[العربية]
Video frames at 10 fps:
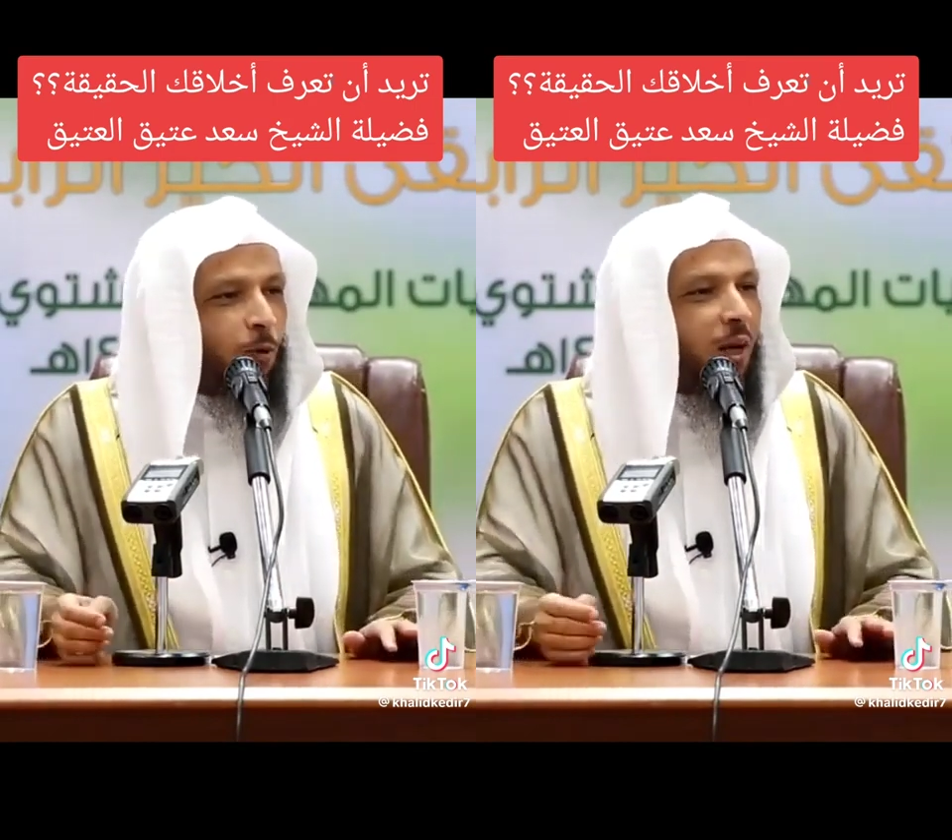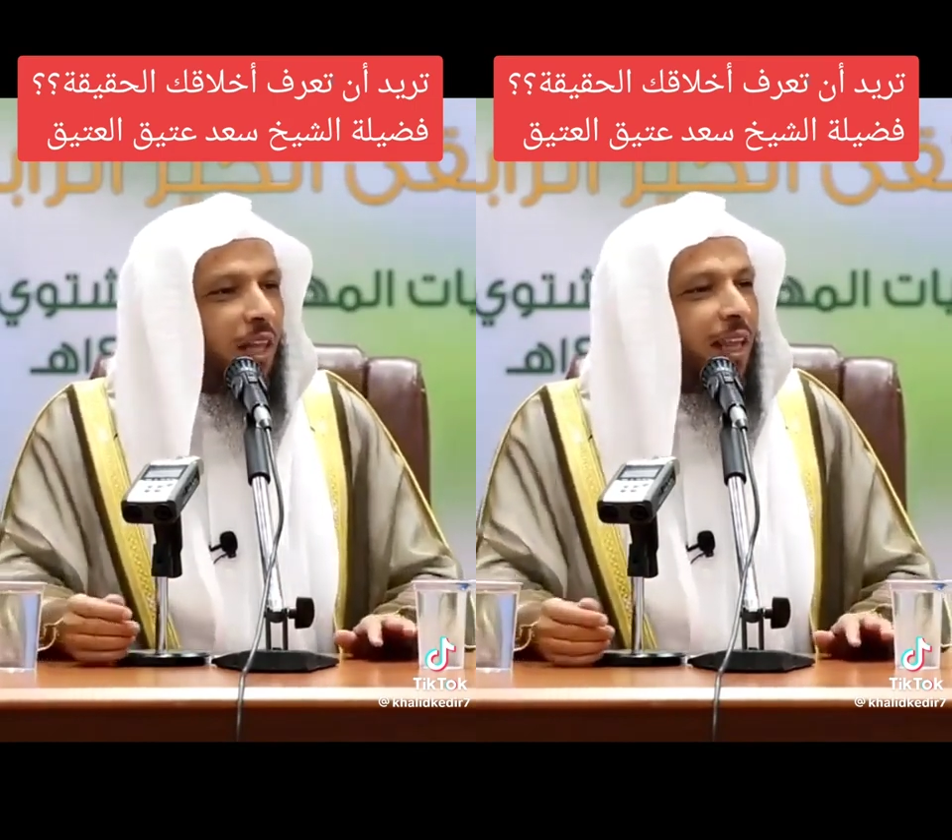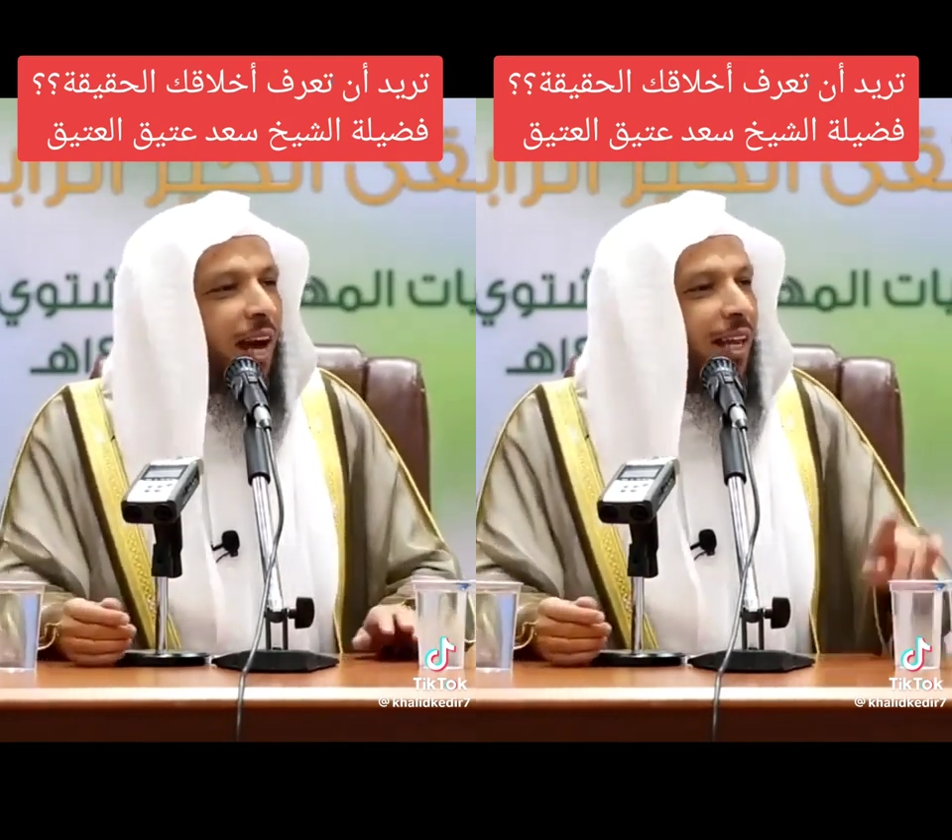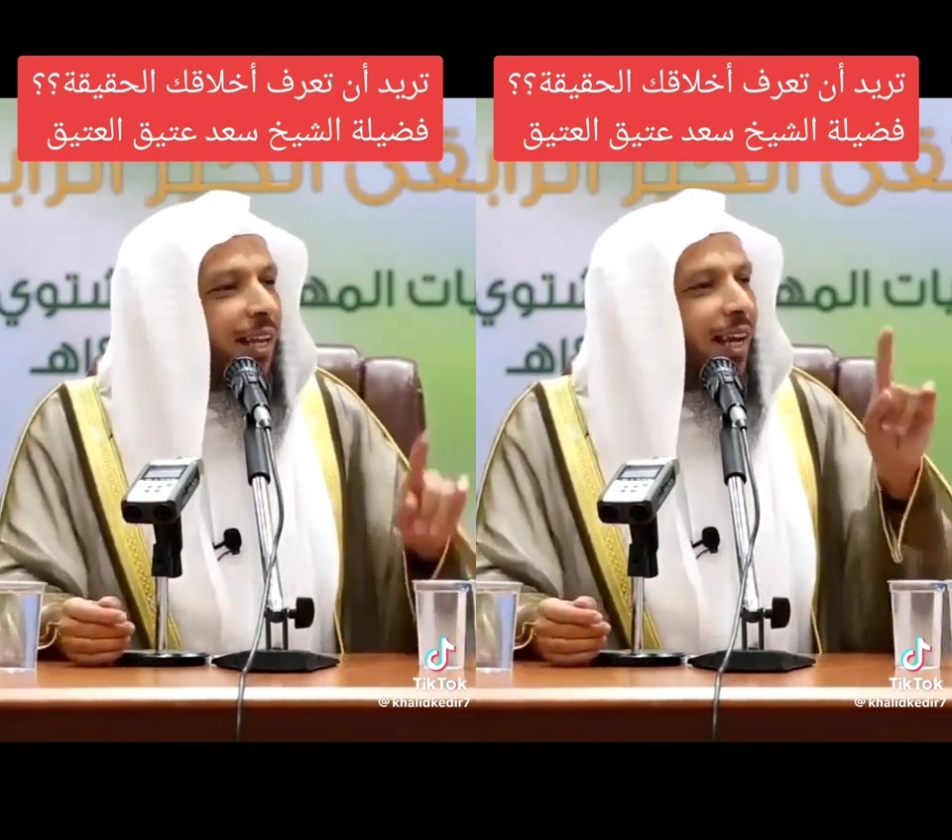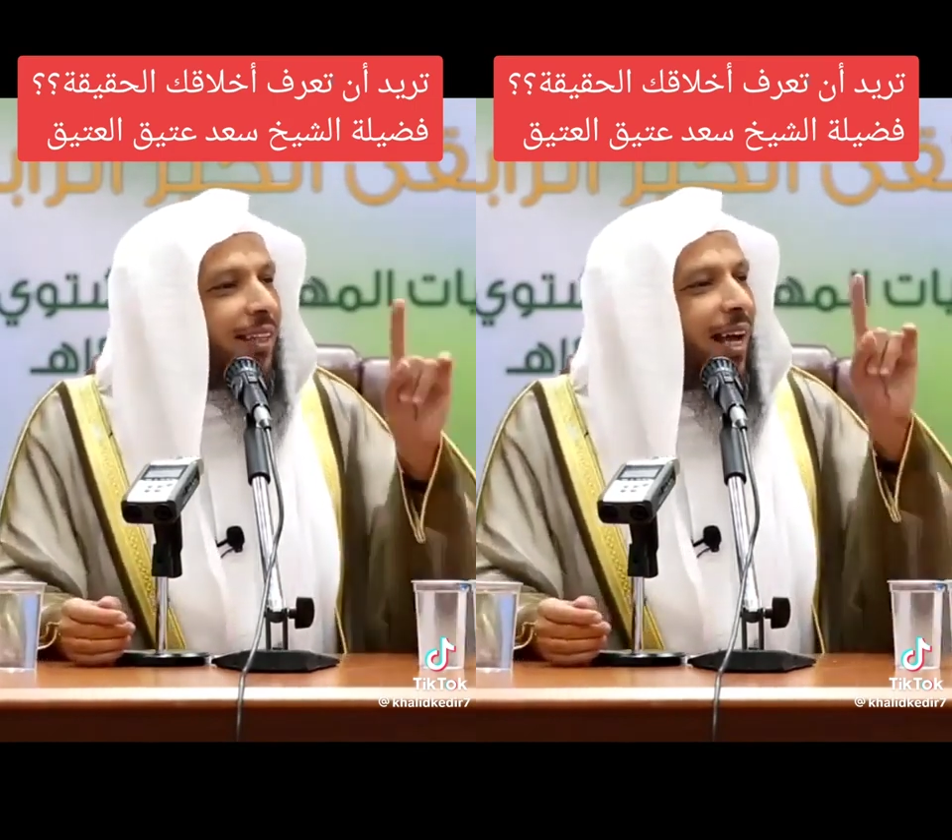
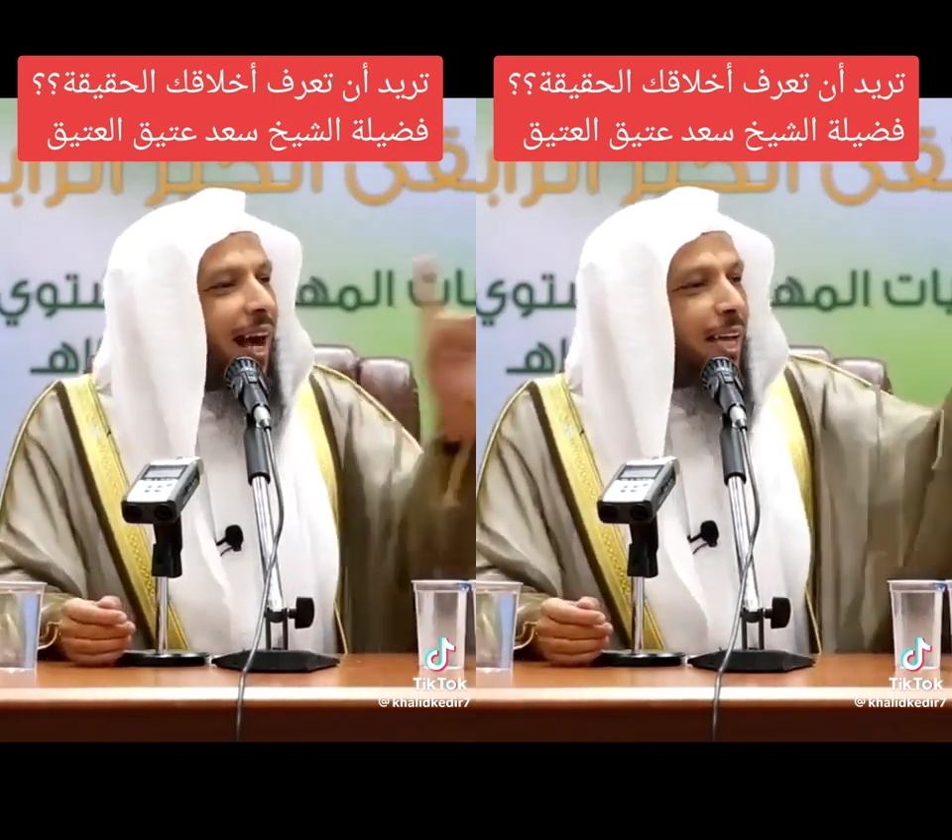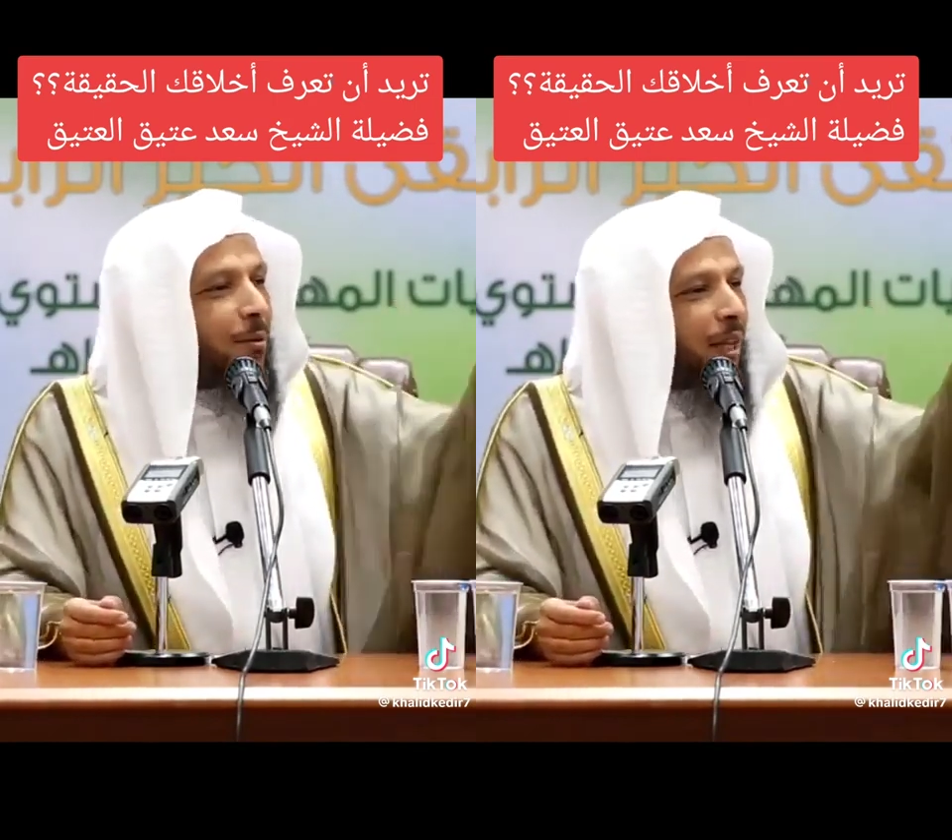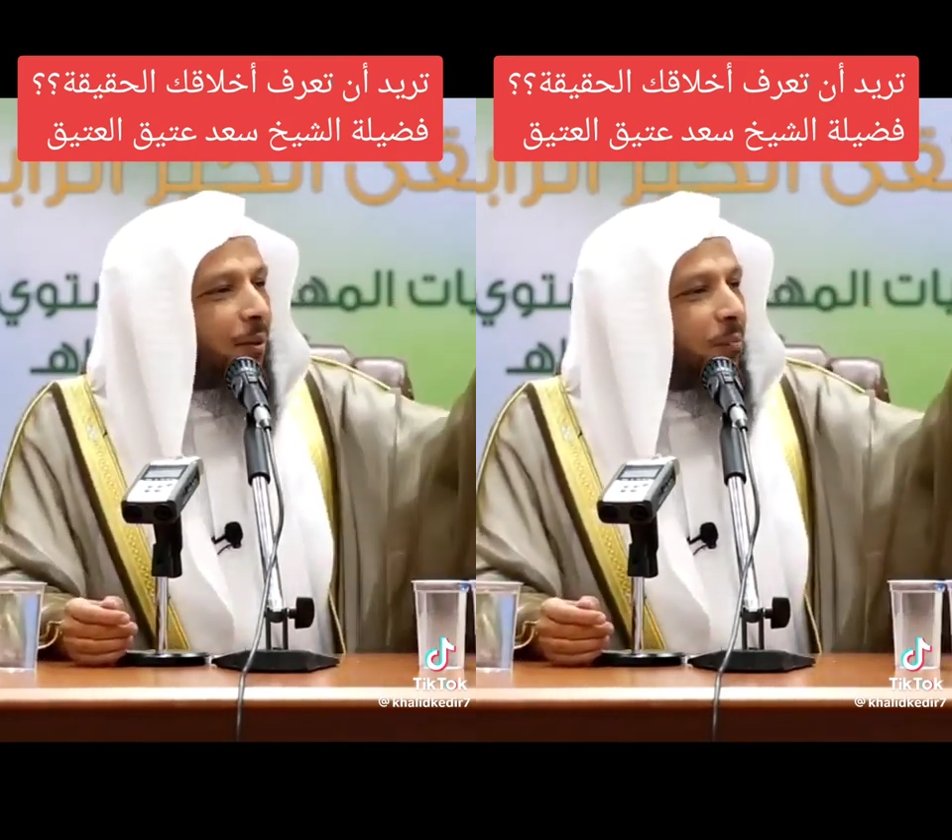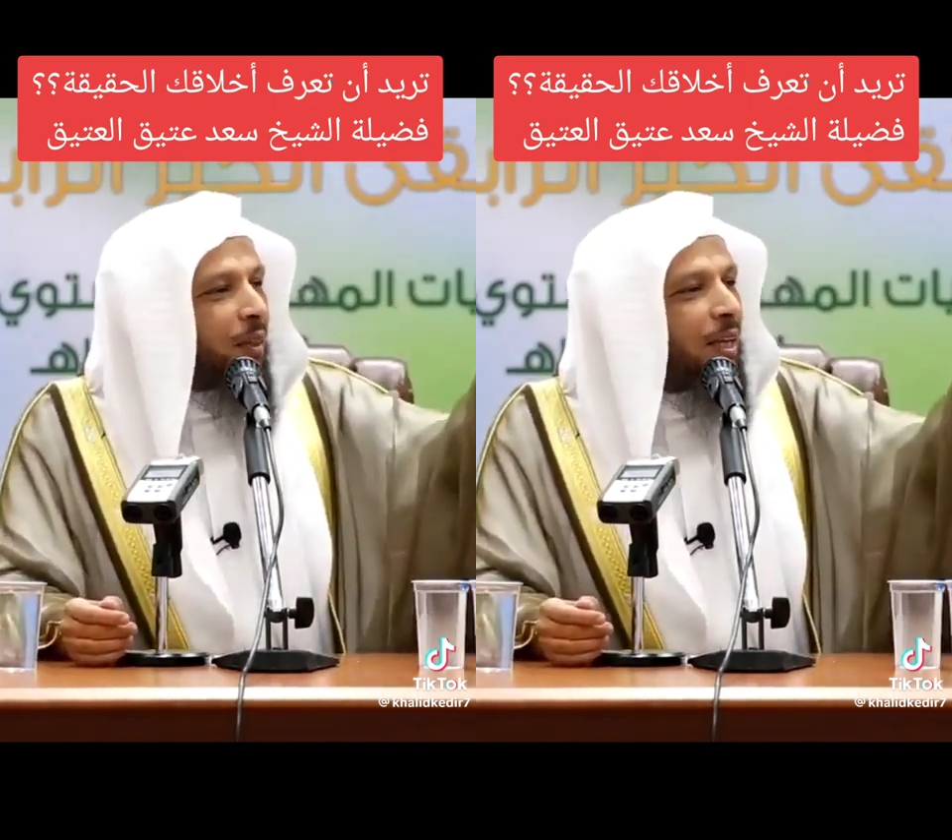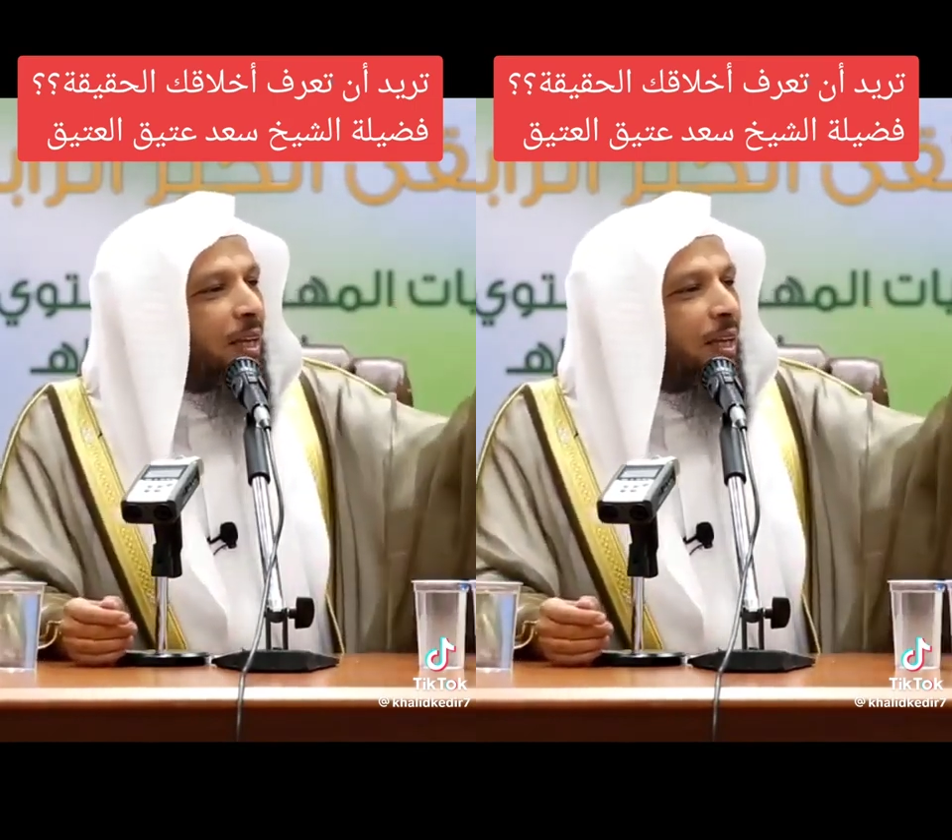ولذلك دائما